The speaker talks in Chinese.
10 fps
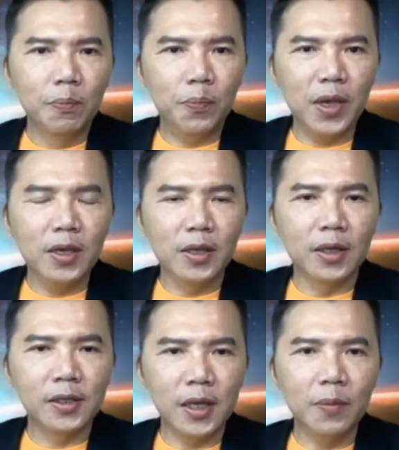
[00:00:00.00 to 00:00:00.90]
病
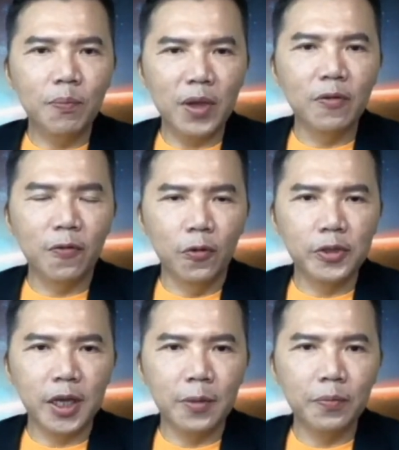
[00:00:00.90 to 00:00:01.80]
的心病福
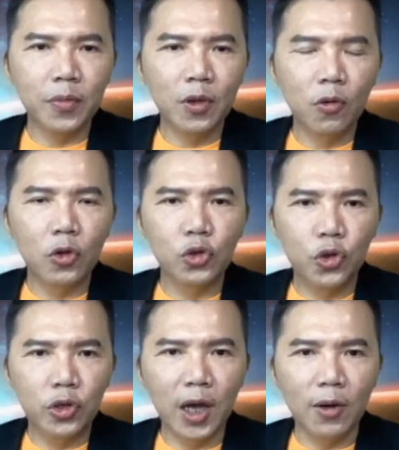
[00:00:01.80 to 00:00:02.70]
星会
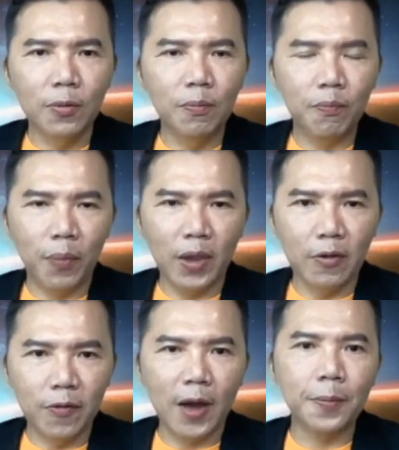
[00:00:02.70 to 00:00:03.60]
去到
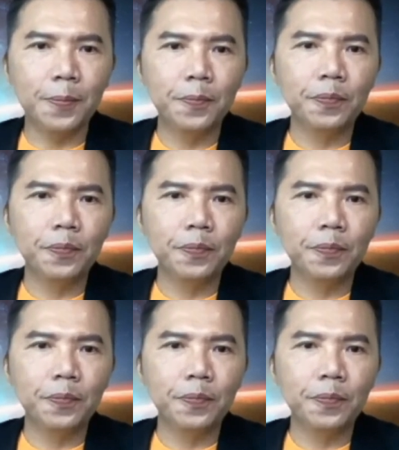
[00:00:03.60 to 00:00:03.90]
北方，